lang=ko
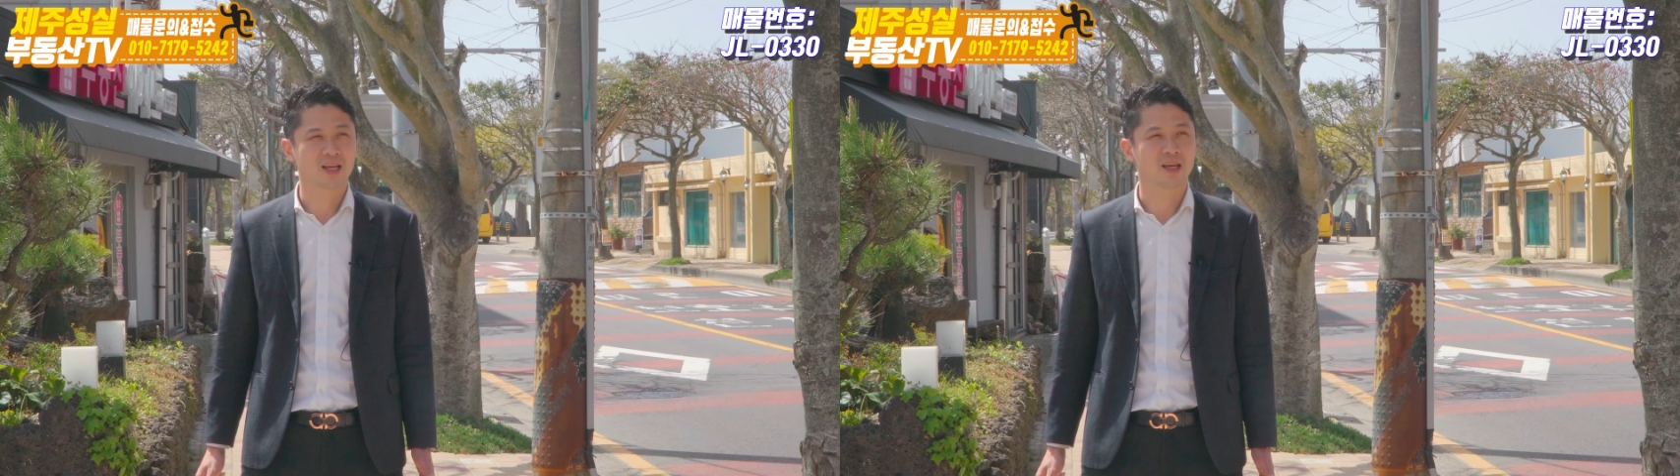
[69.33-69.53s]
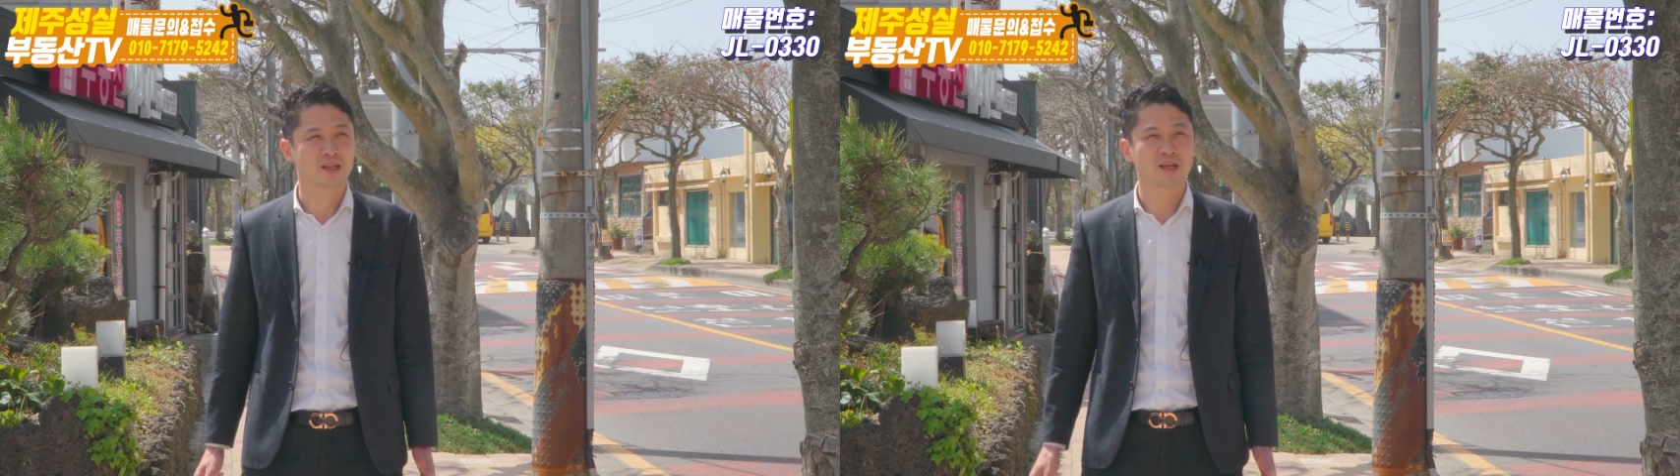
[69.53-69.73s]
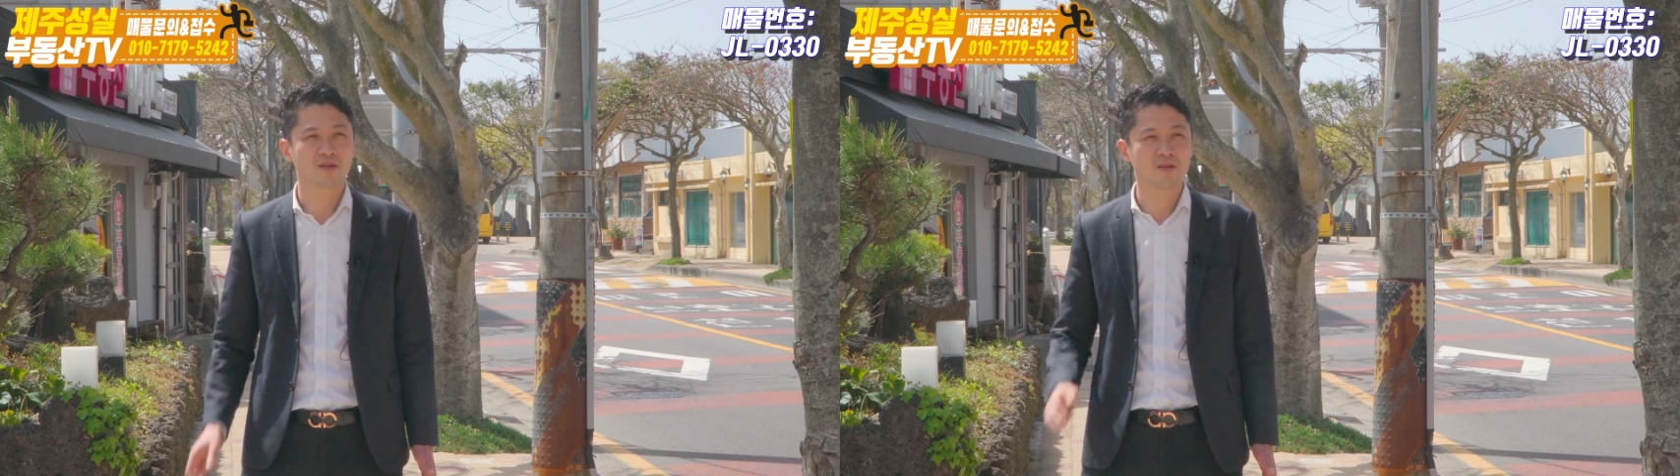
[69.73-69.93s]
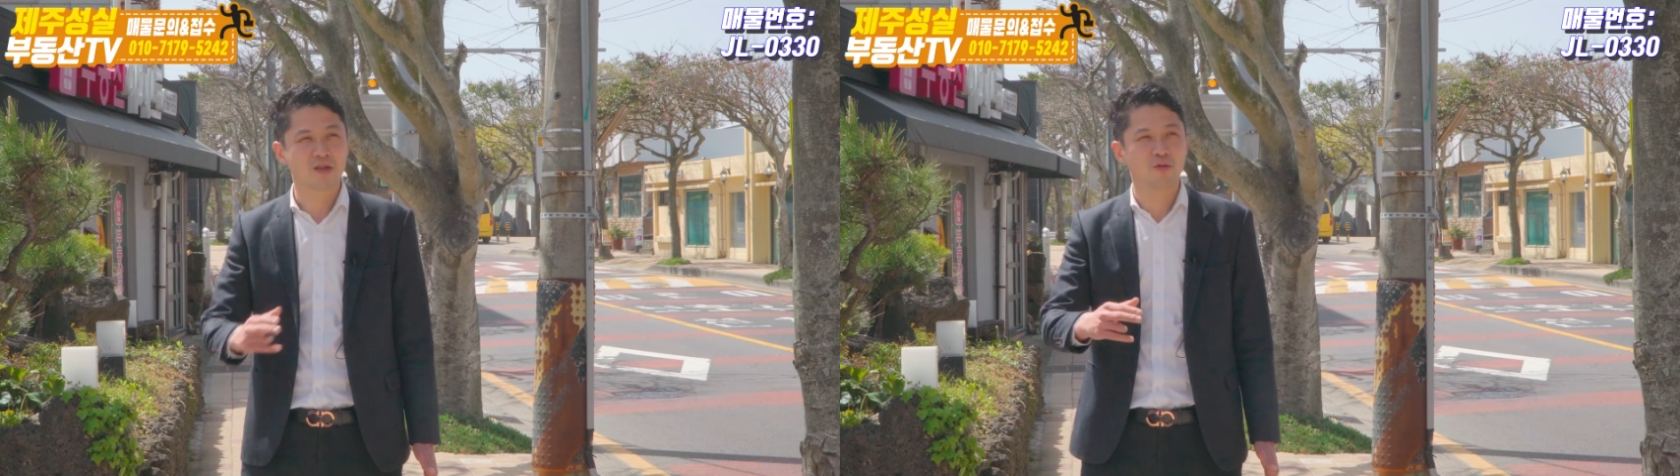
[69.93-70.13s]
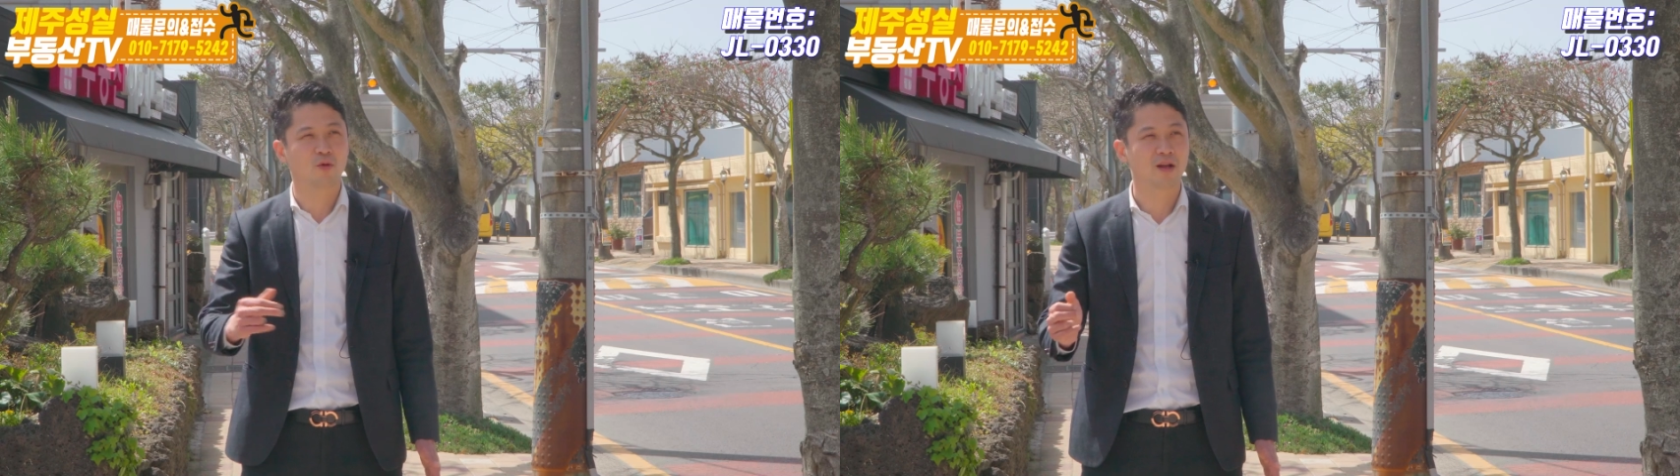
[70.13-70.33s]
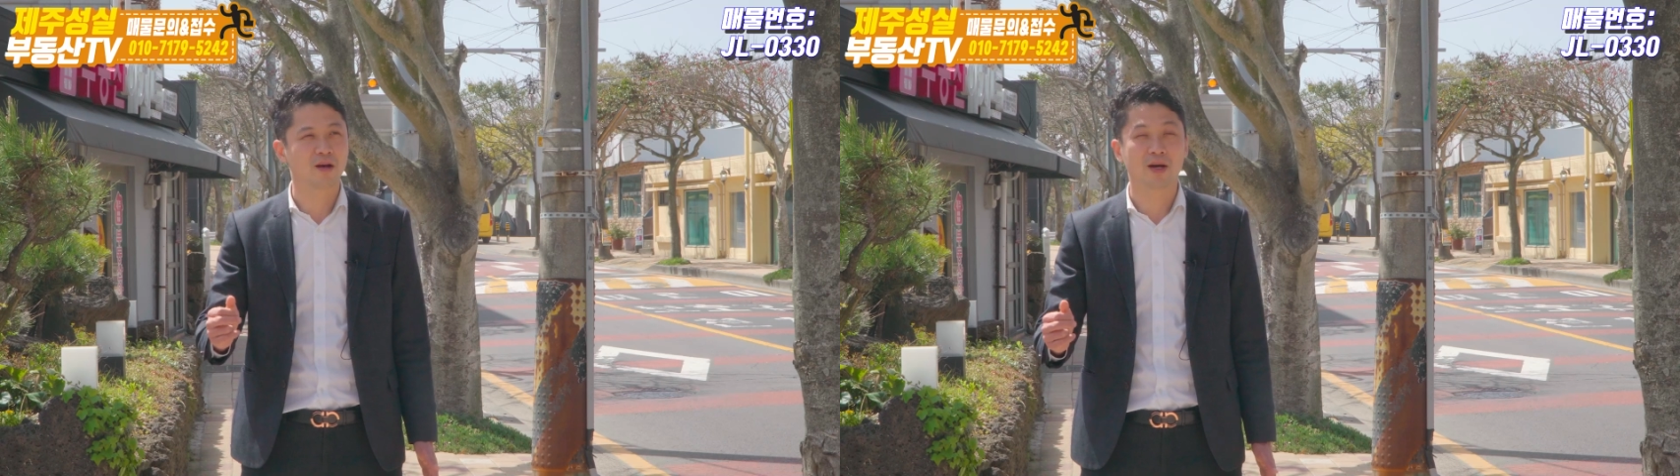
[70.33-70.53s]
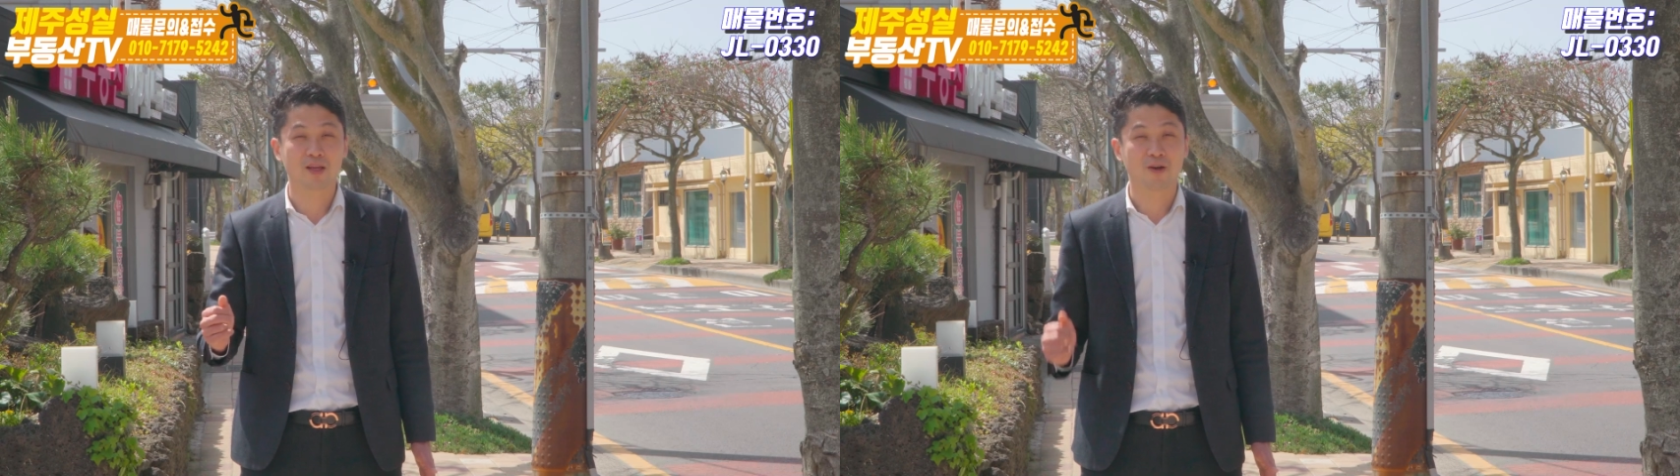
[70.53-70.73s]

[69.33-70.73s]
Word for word: 예, 차들이 지금 워낙 많이